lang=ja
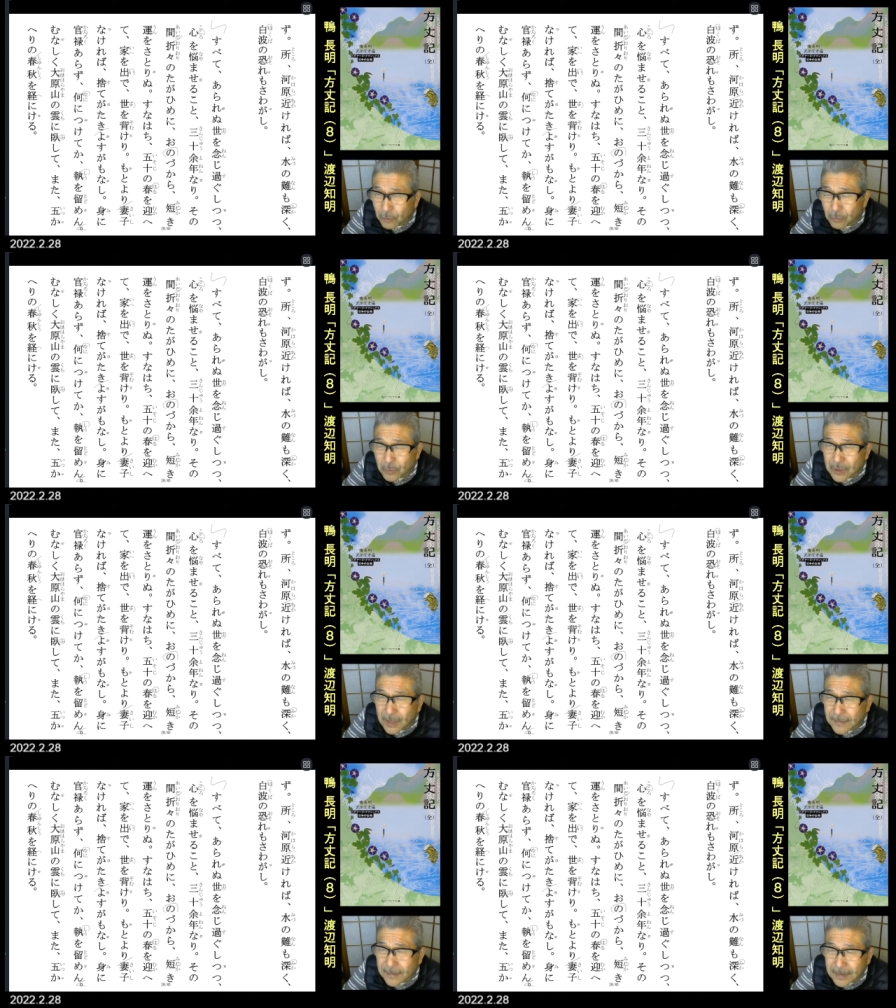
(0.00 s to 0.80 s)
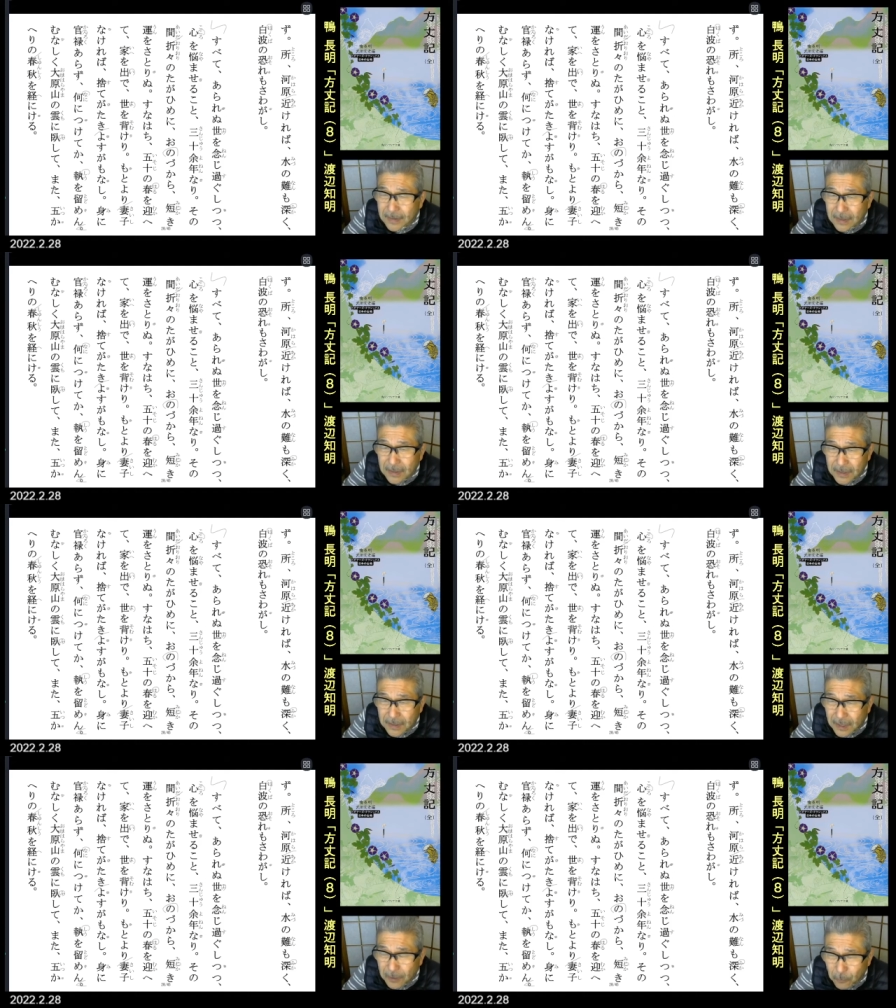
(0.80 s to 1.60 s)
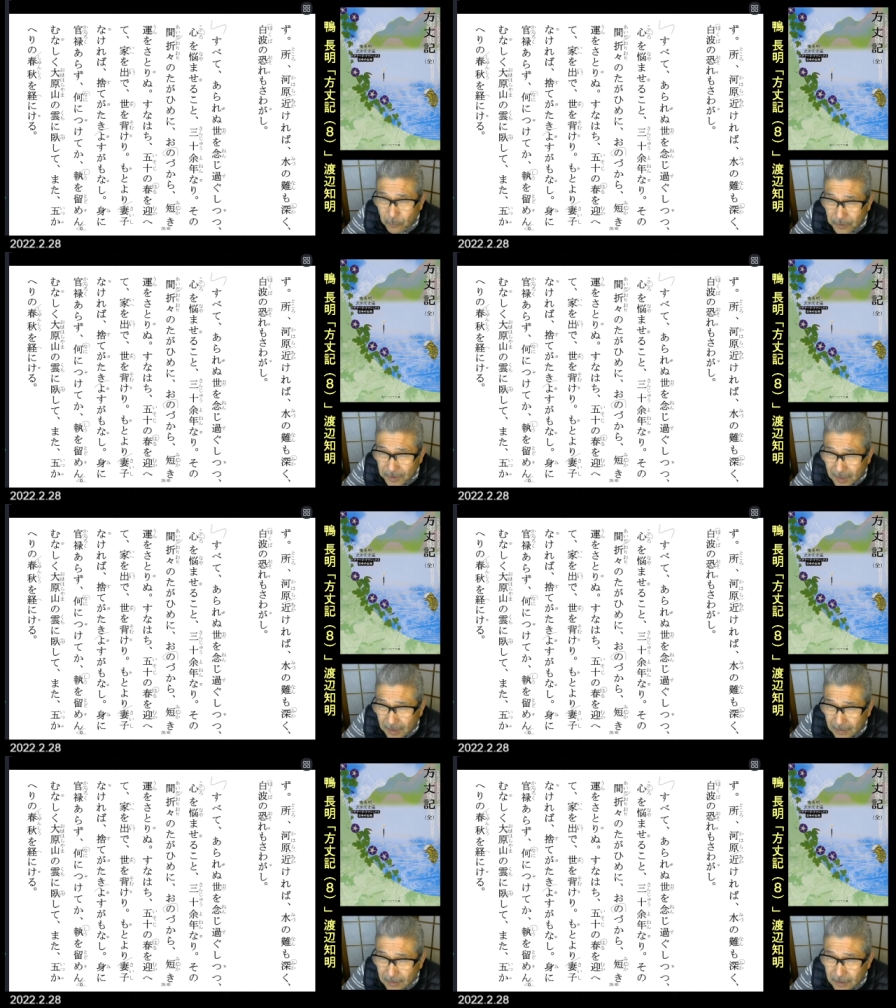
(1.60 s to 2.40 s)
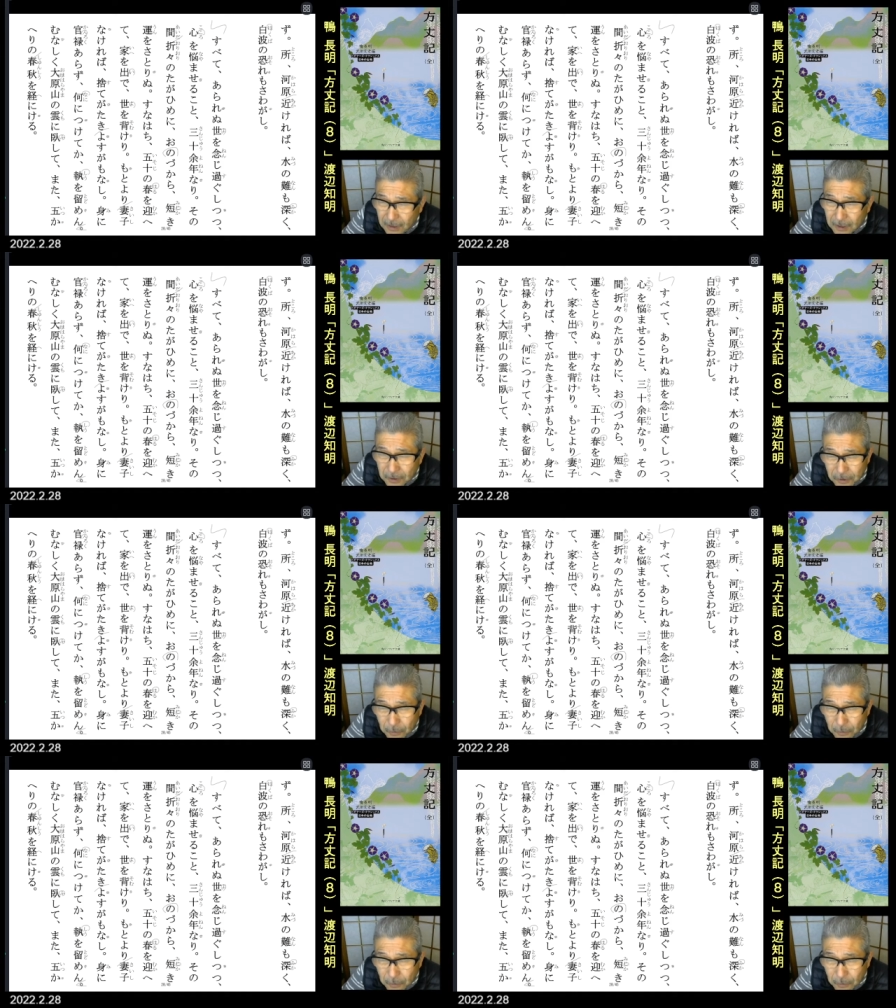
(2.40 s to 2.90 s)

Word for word: を迎えて家をいで世